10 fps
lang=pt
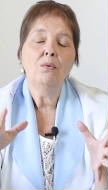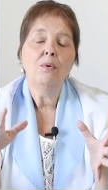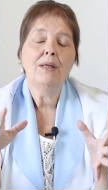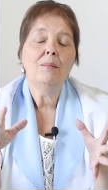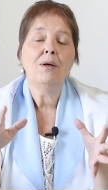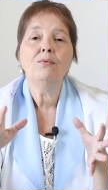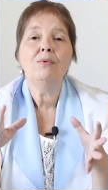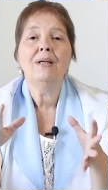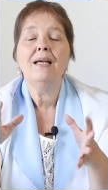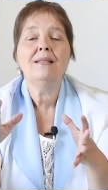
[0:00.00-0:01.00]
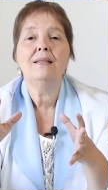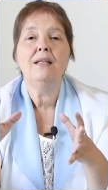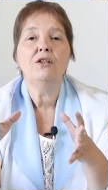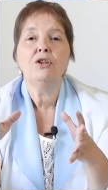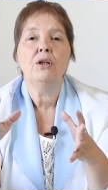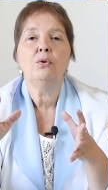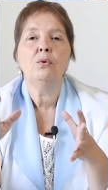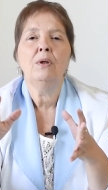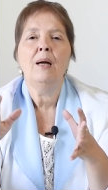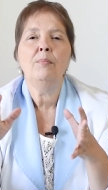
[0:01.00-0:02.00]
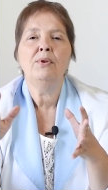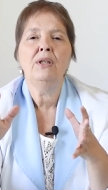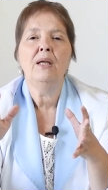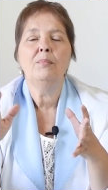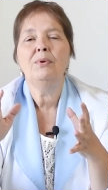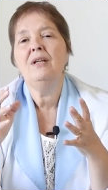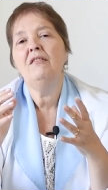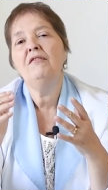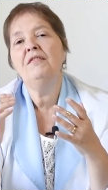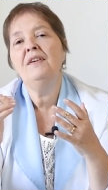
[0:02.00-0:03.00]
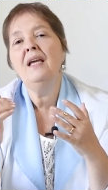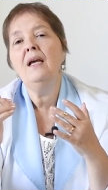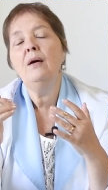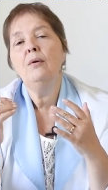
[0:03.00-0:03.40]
o animal não quer se deixar tocar, por quê? Porque vê